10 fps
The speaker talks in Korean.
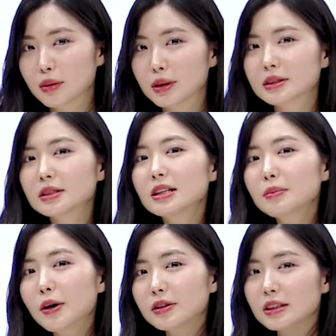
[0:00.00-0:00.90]
파트 일
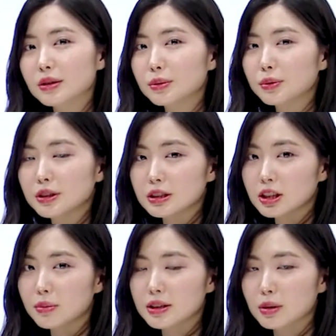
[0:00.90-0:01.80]
번 그래도 오늘
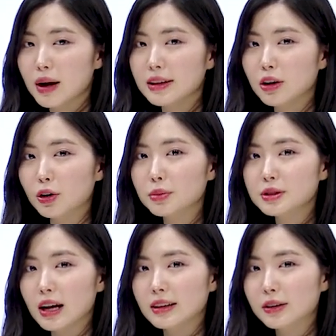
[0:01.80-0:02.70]
시험에서 많이
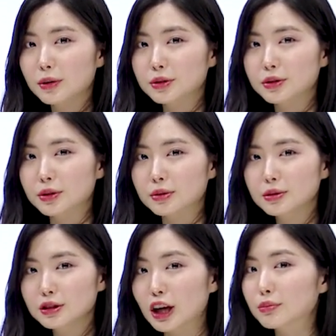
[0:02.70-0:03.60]
어렵지 않았거든요.
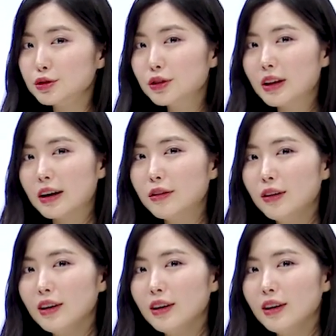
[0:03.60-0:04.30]
여러분 잘 푸셨나요?